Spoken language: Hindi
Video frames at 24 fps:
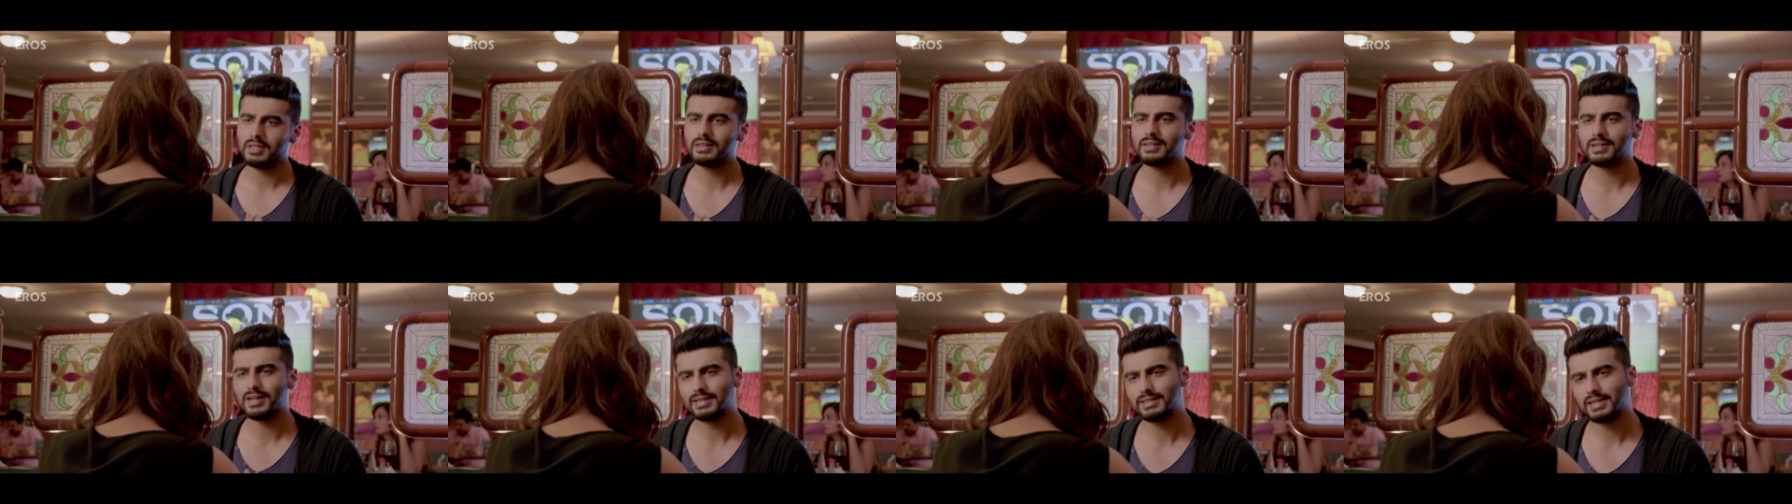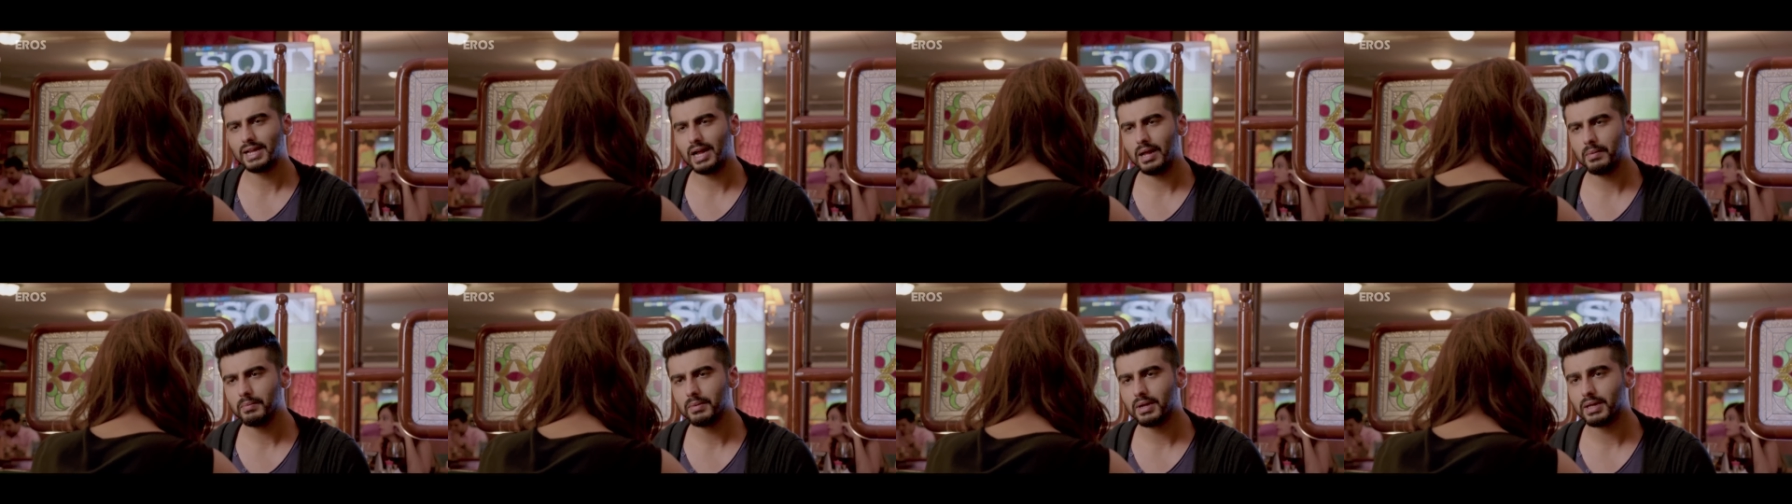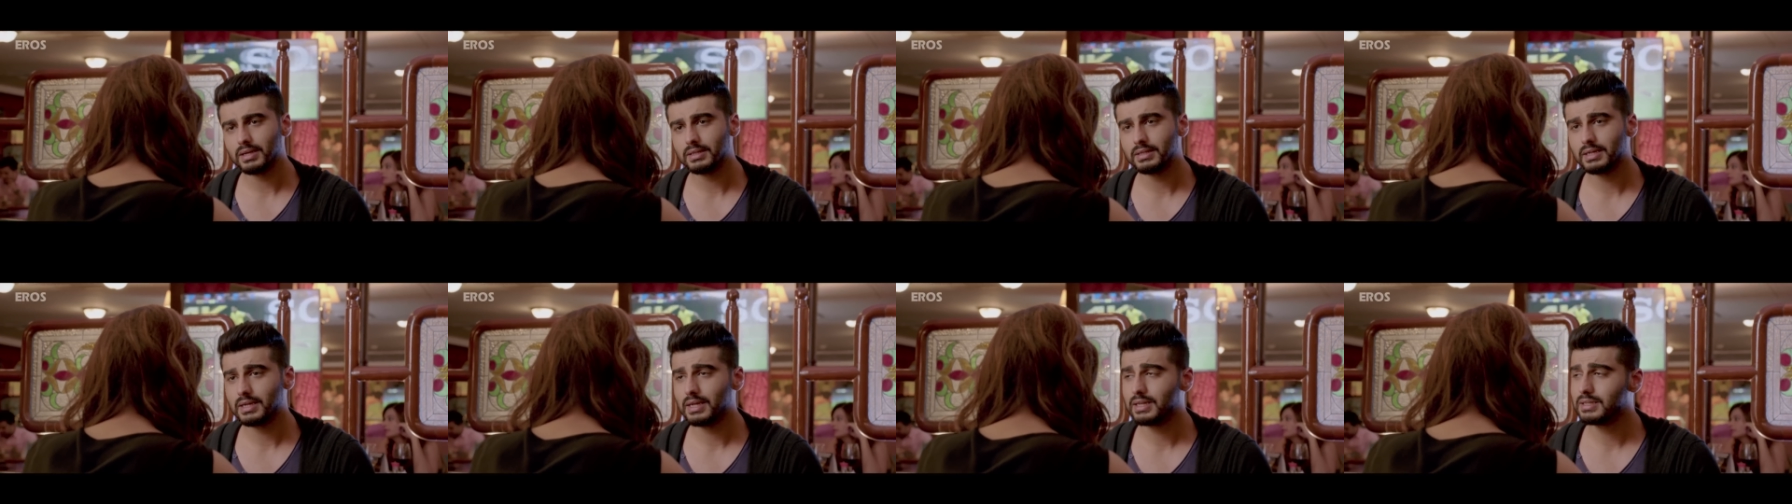है दिन रात
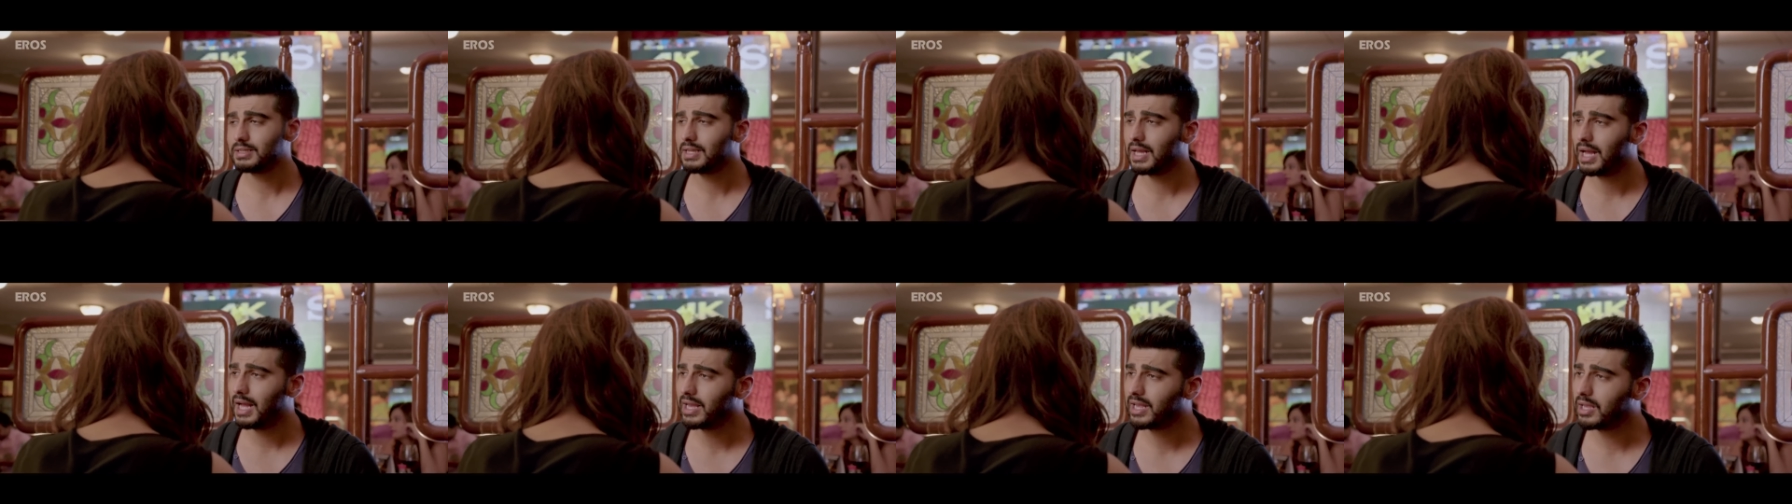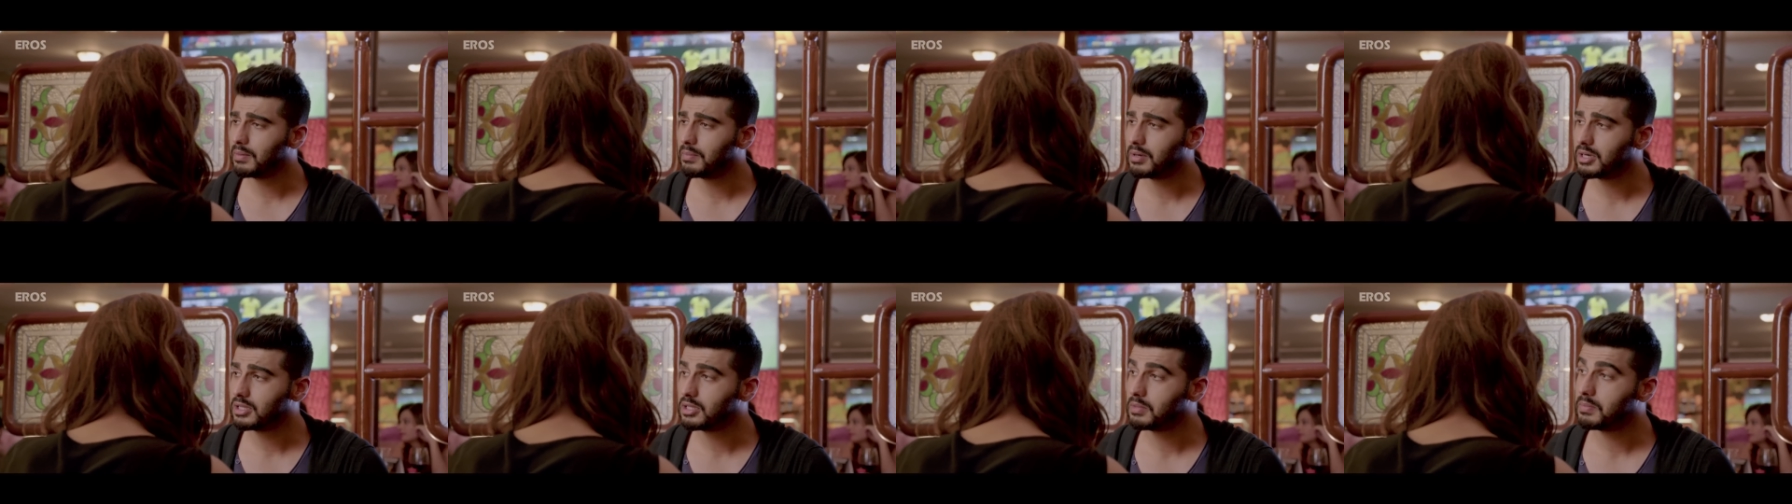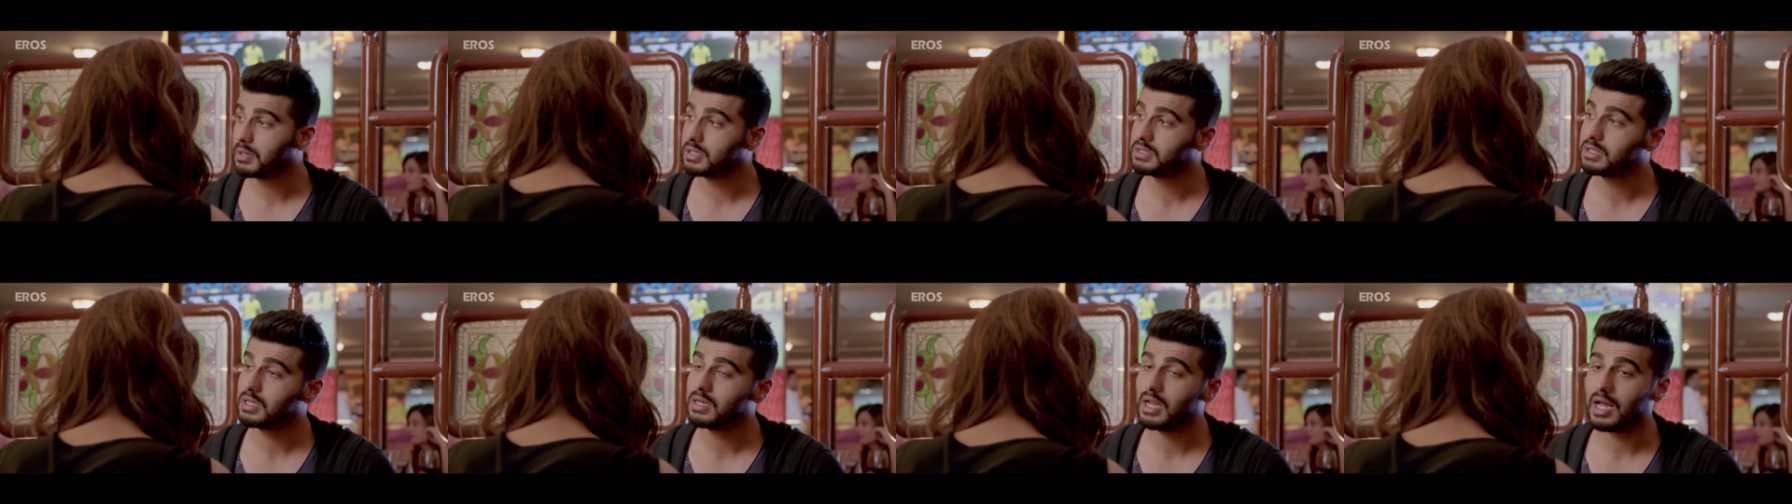काम करते करते आगे
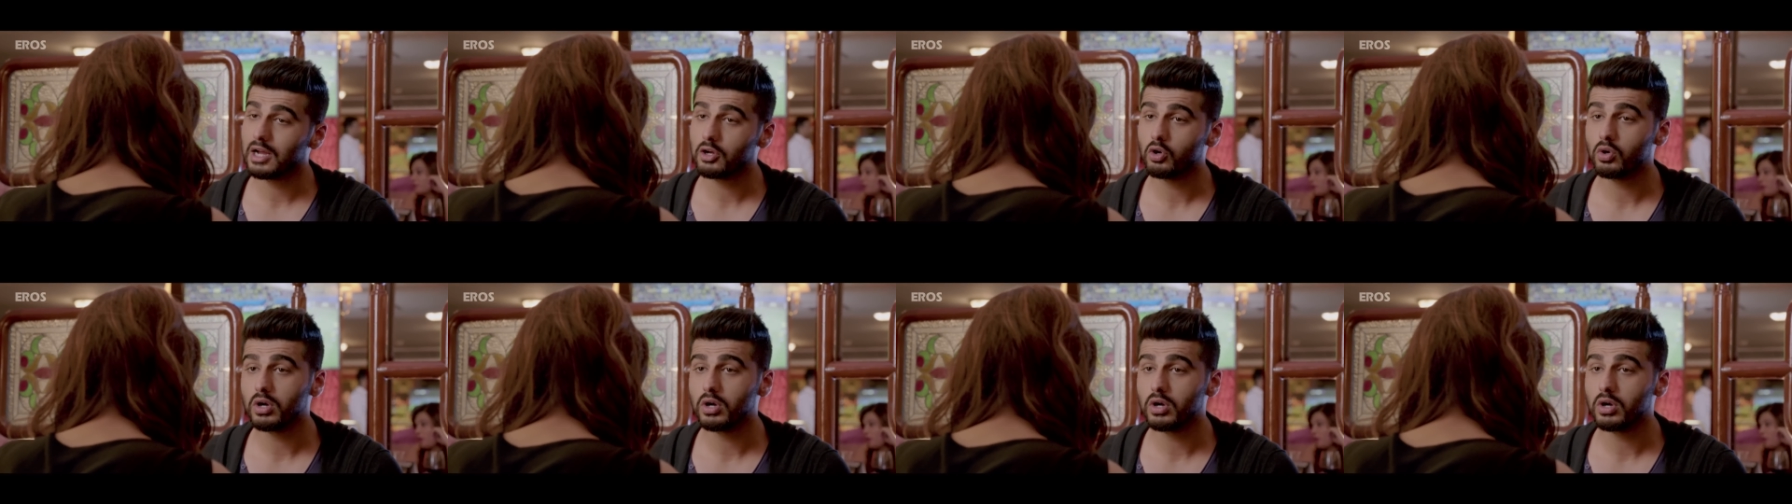बढ़ते बढ़ते